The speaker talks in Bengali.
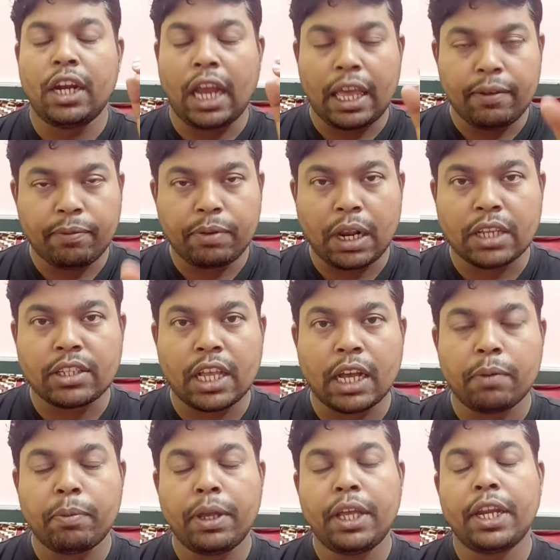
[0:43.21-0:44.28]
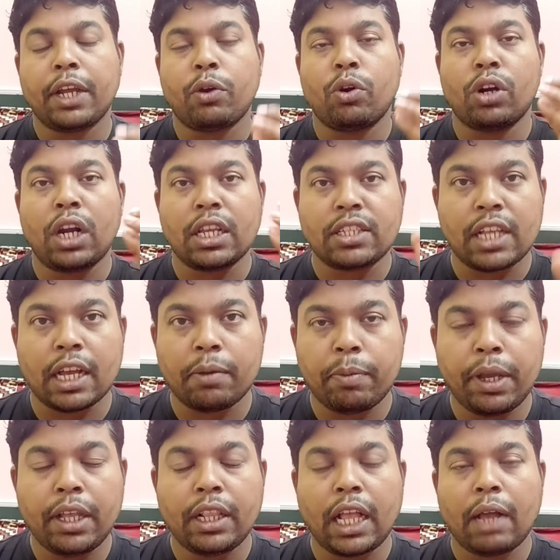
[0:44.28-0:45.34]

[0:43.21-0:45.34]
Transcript: লাইভ ক্লাস থাকবে রেকর্ড ক্লাস থাকবে